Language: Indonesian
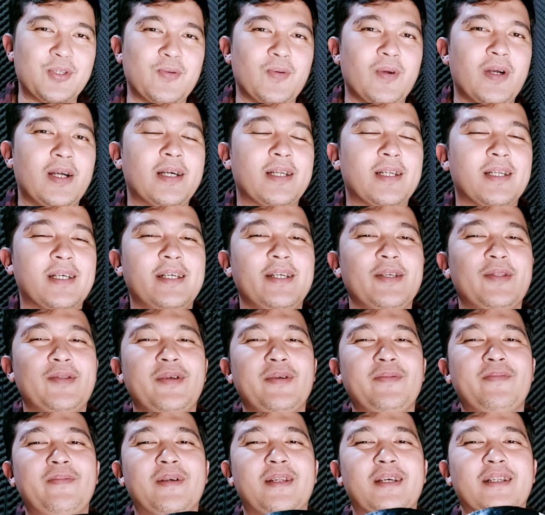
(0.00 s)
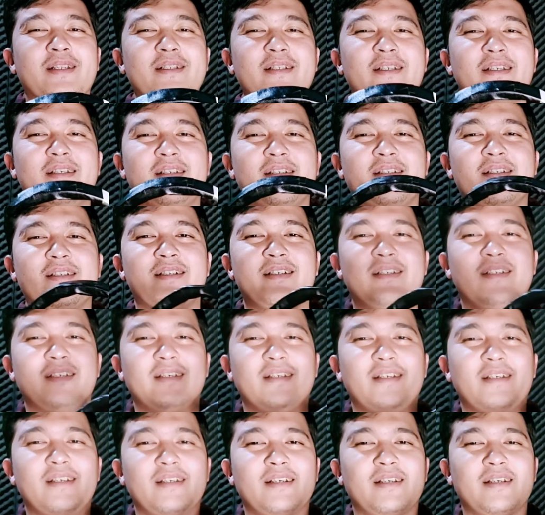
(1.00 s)
suara itu ibaratnya
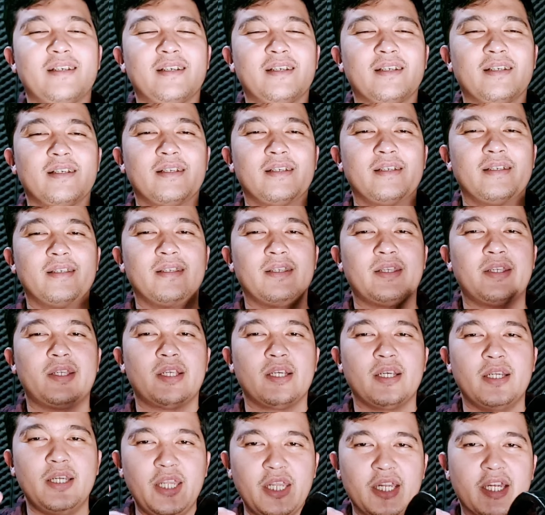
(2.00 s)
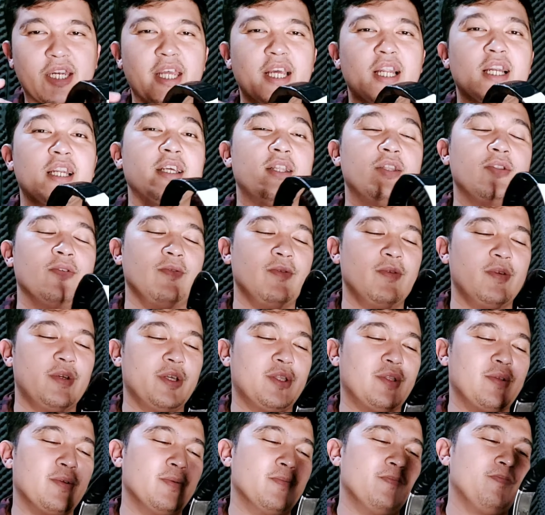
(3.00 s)
uh, sedetail itu
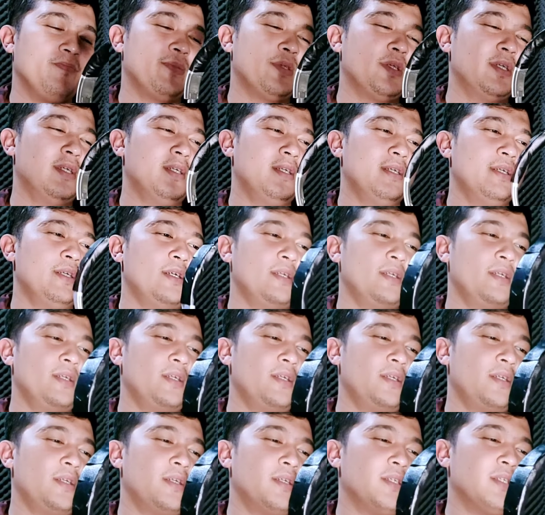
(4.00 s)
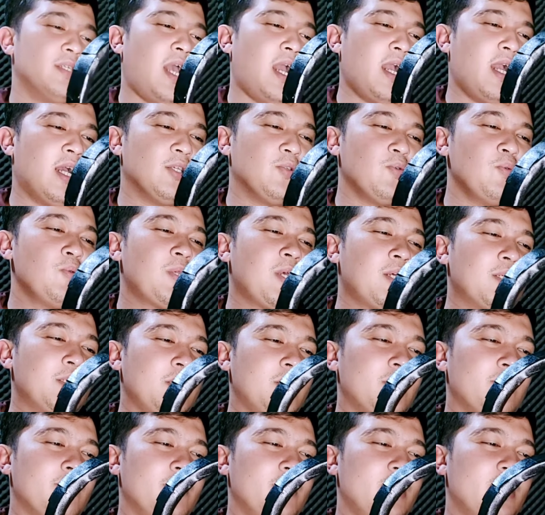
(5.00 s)
gitu. Agak susah
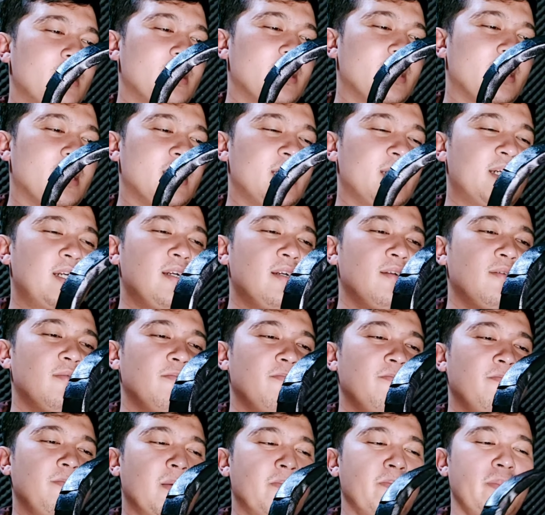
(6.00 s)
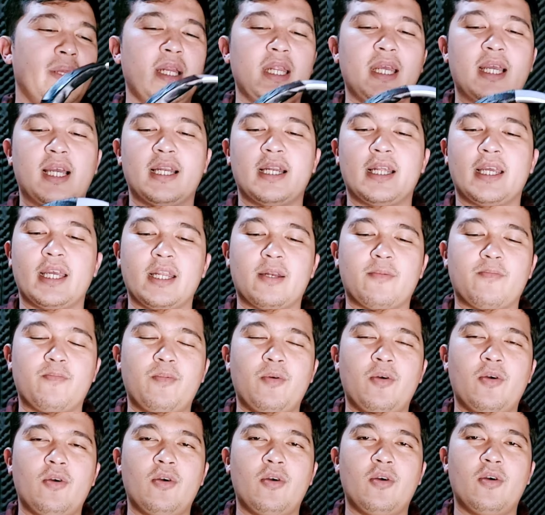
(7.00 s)
sih sebenarnya karena pemilihan
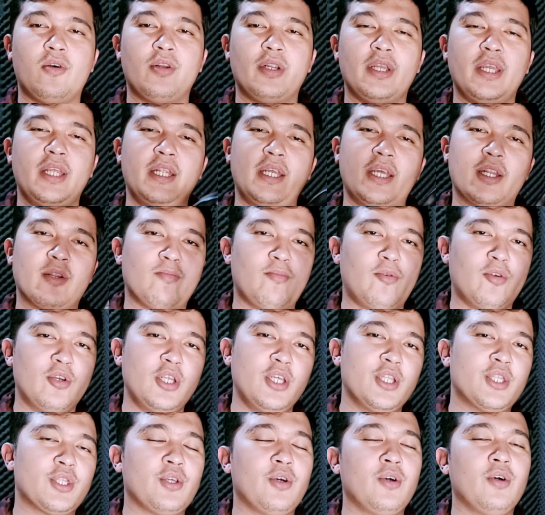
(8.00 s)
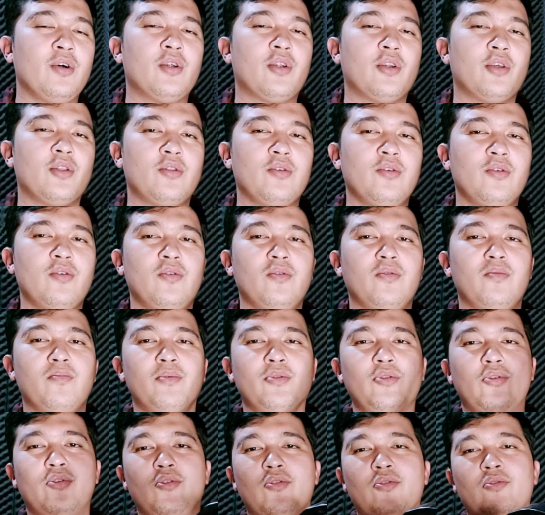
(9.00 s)
headphone, ini monitor itu
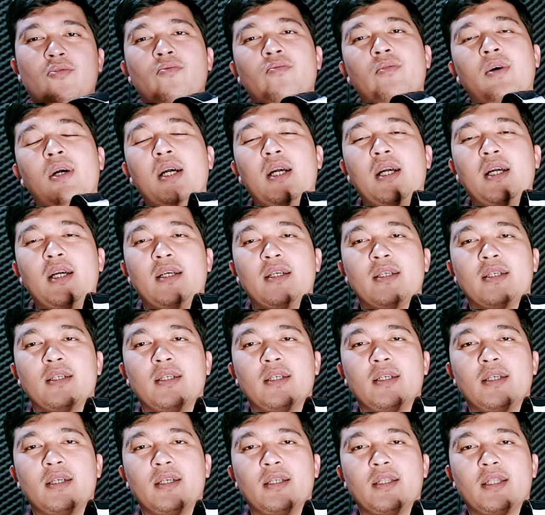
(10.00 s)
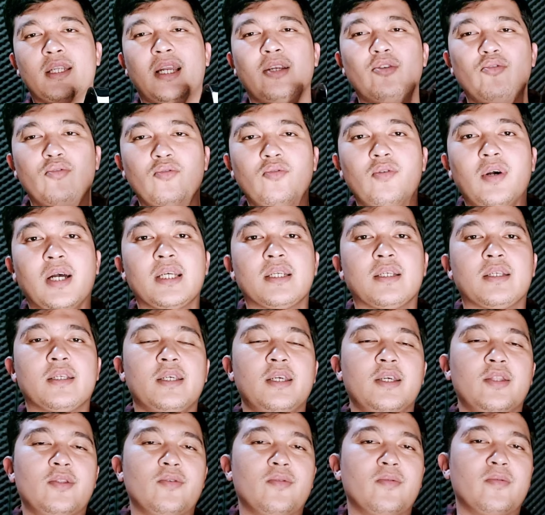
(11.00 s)
menurut gua uh, terlalu luas
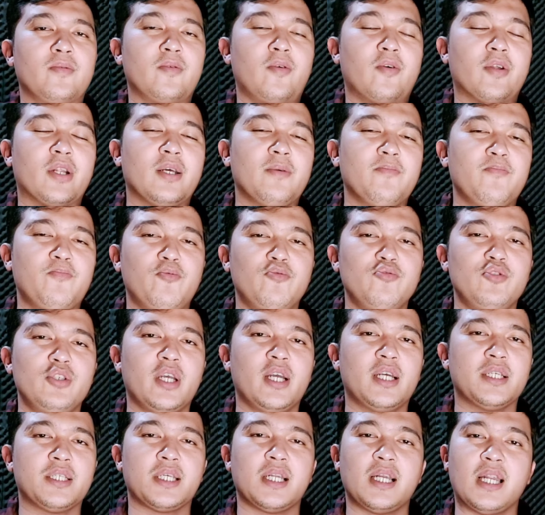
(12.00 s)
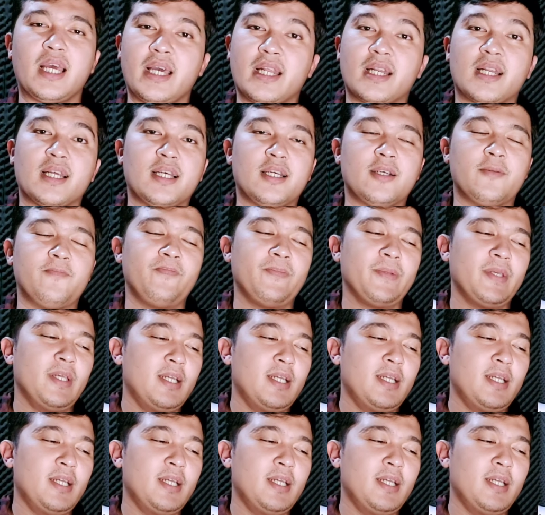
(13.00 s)
gitu. Orang punya selera.